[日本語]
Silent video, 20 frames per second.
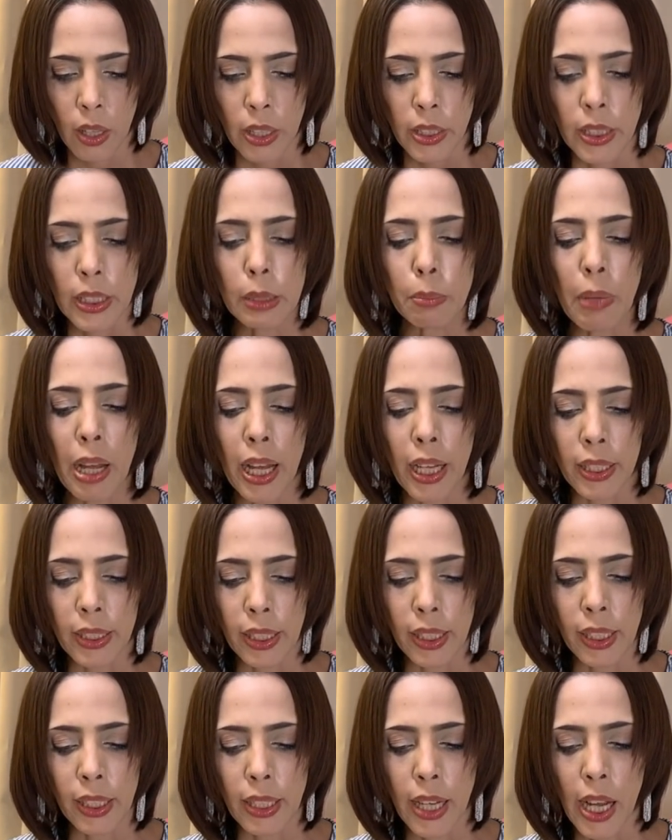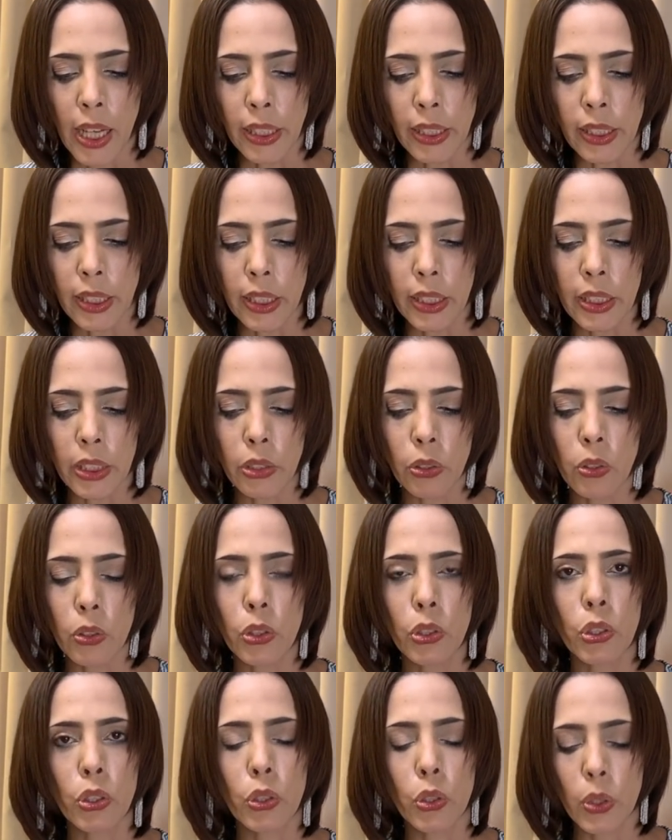つまり、来日を
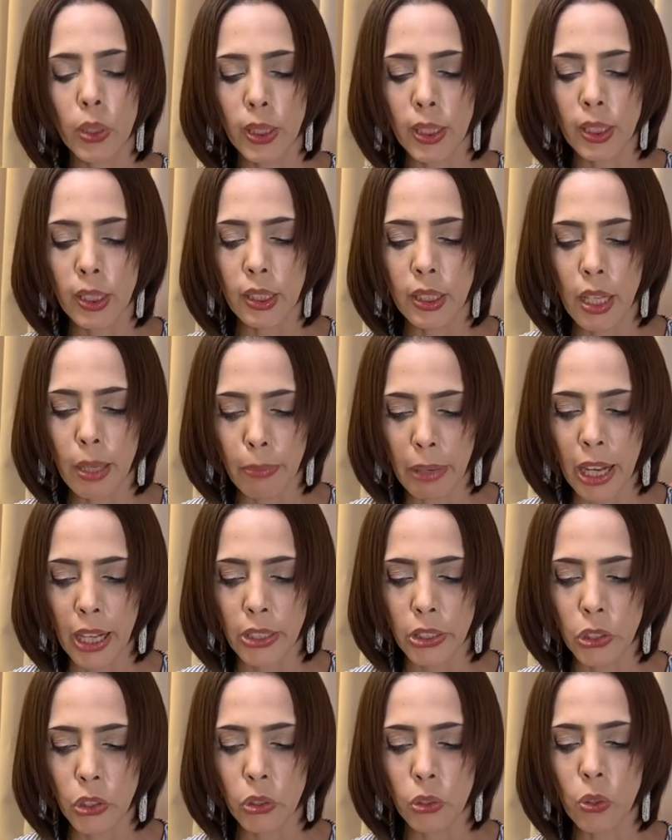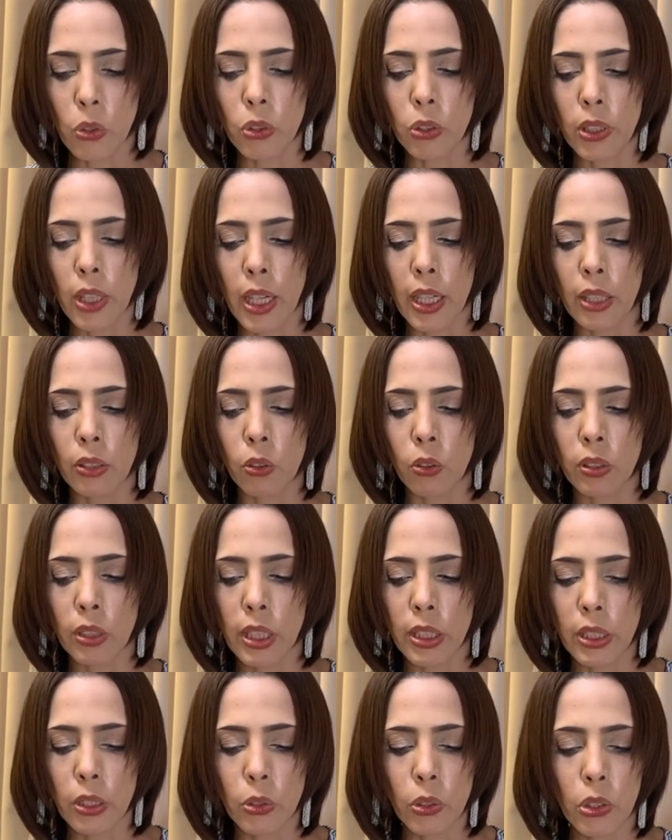中止すれば中国からどん
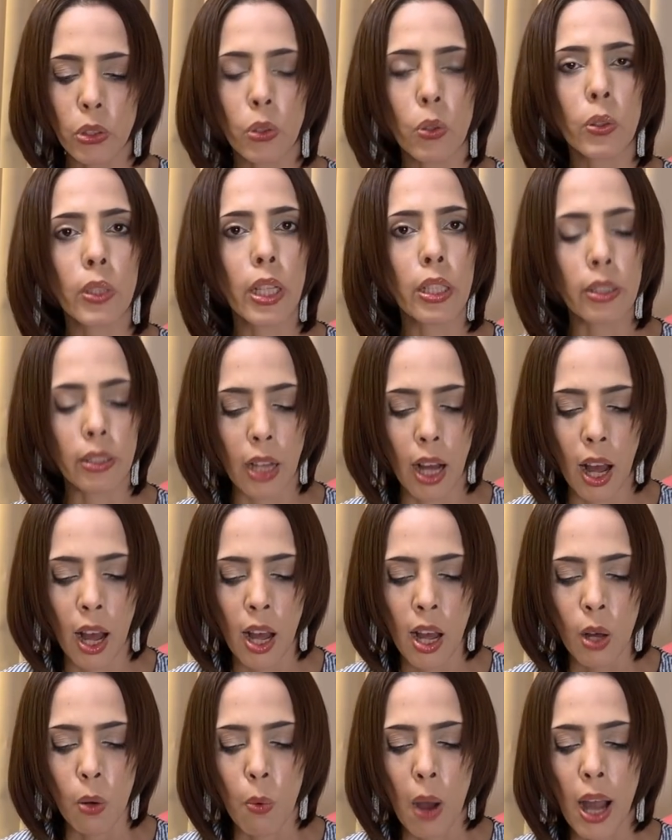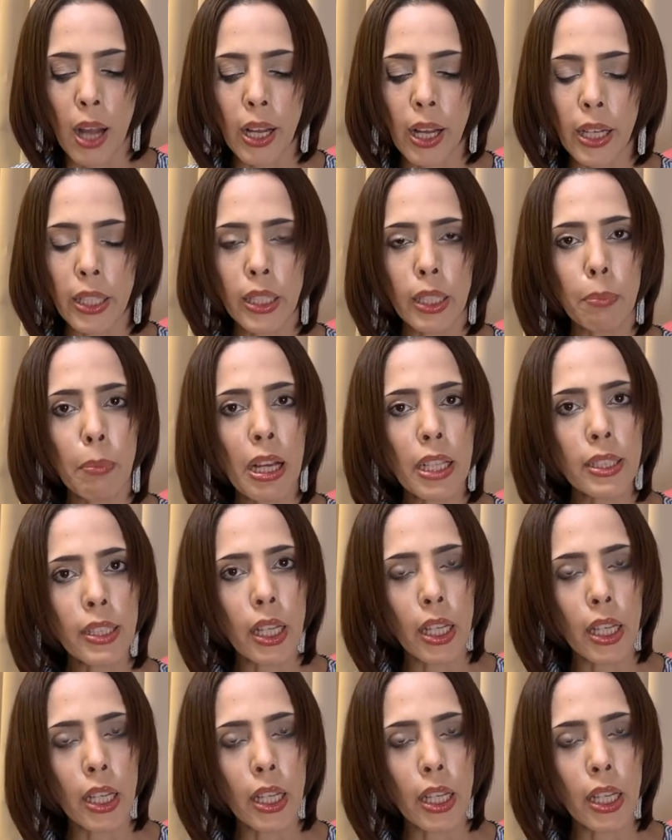な仕打ちを受けるか分かりま